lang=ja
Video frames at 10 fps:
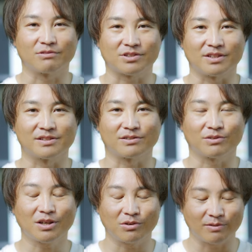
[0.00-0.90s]
うわけじゃないですけ
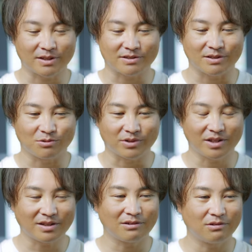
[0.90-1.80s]
ど、結構ね、私はね、こう
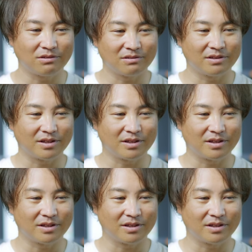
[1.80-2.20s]
データを、